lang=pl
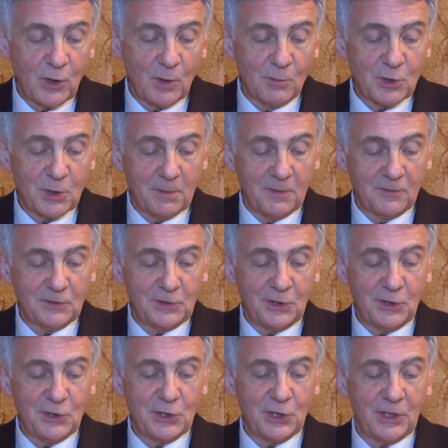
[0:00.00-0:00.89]
to muszę
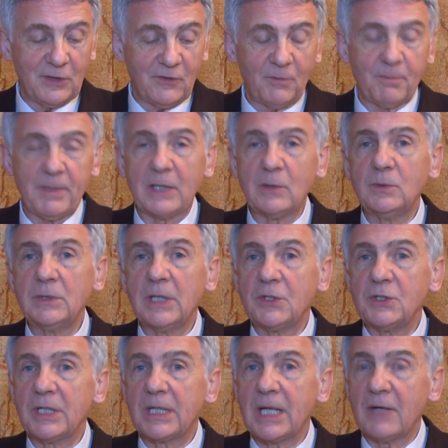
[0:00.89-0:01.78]
powiedzieć, że wpadł
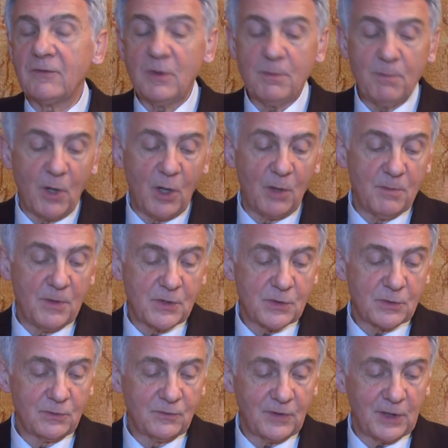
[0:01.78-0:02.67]
na ciekawy
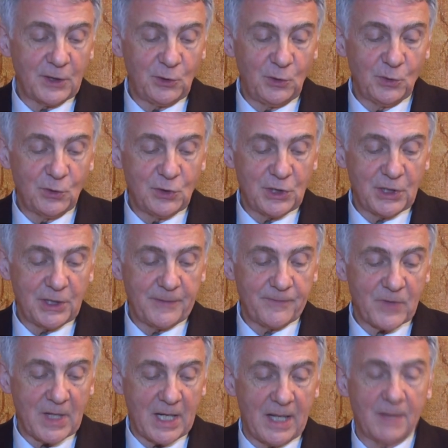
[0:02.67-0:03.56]
pomysł w
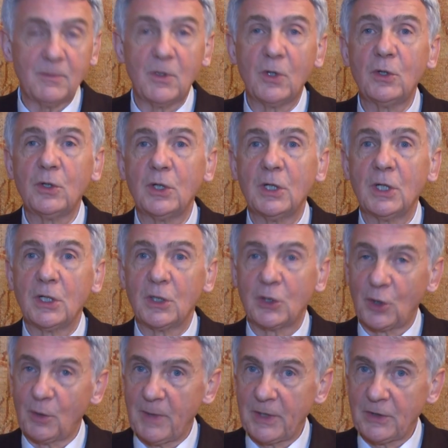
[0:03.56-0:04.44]
etiudzie Amol
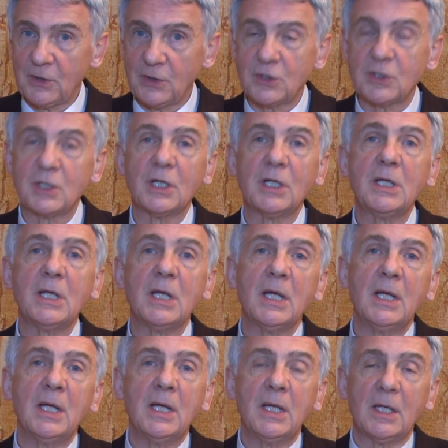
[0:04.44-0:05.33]
chromatycznej,
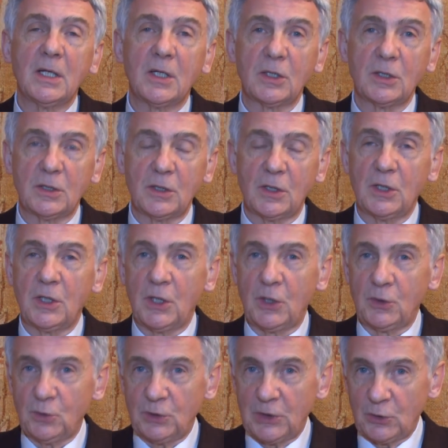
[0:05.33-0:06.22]

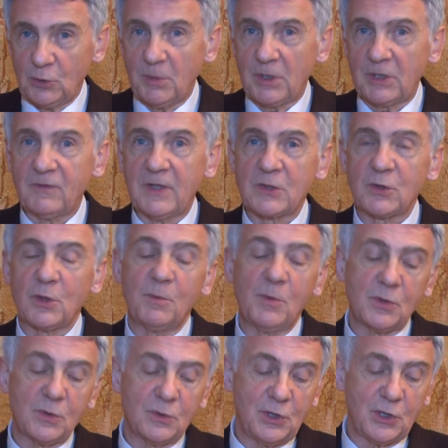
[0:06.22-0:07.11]
etiuda numer 2 z
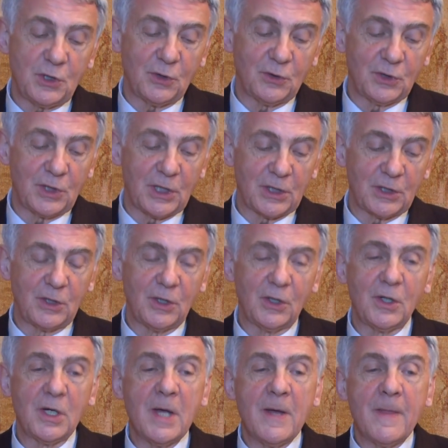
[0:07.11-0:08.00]
obusu 10,
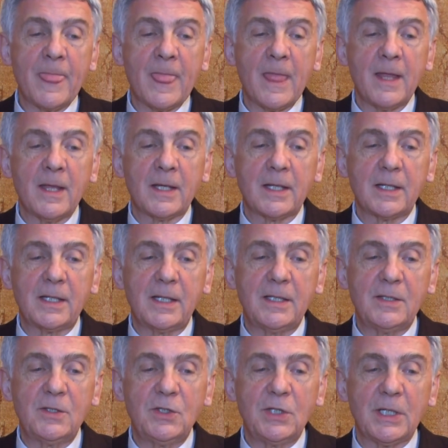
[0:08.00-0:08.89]

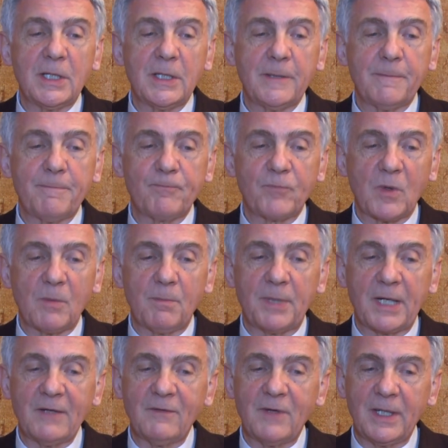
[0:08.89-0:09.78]
gdzie mm,
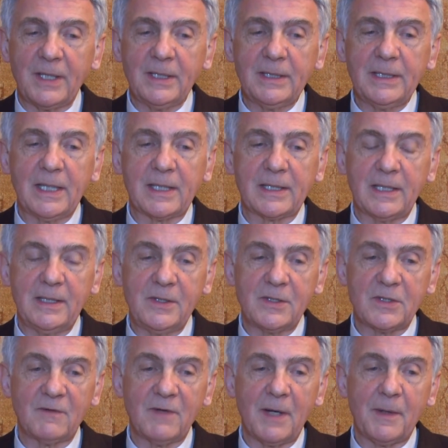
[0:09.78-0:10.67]
prawa ręka
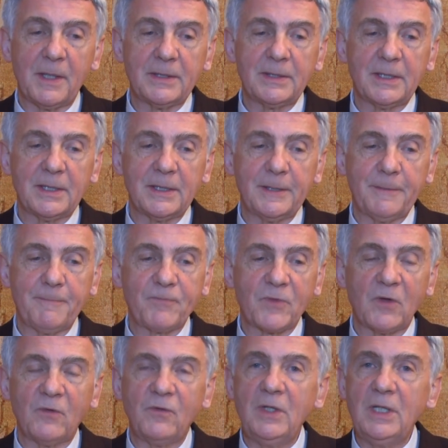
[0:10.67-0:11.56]
realizowała te
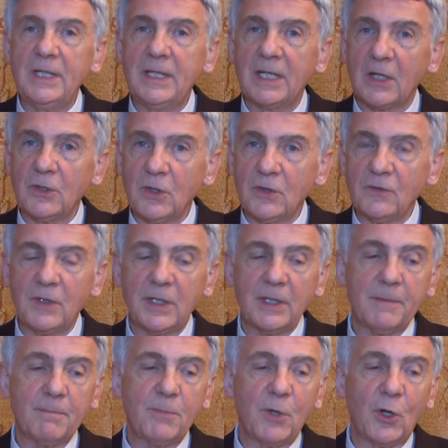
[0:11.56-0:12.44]

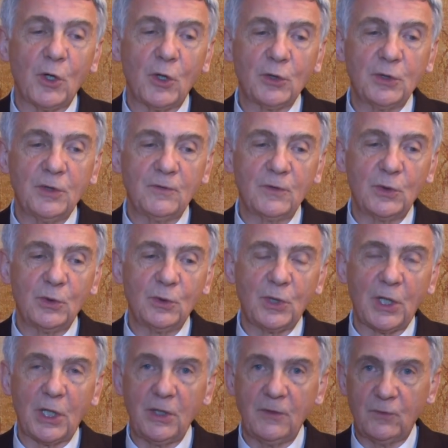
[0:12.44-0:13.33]
filigranowe pochody w
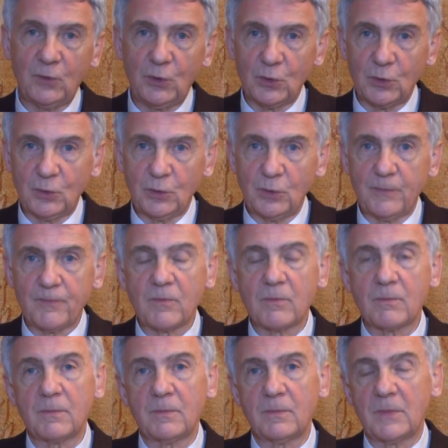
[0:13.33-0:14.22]
górę i w dół
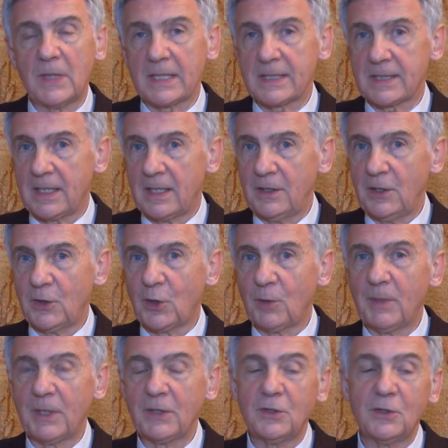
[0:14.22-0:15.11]
na skali
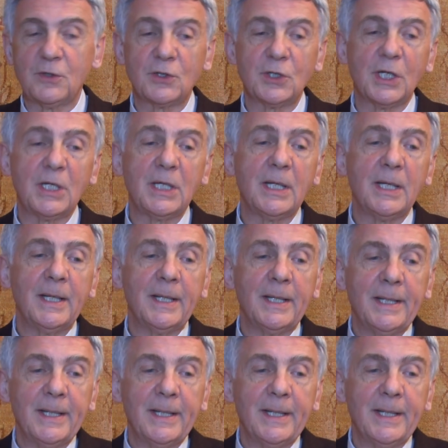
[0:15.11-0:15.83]
chromatycznej,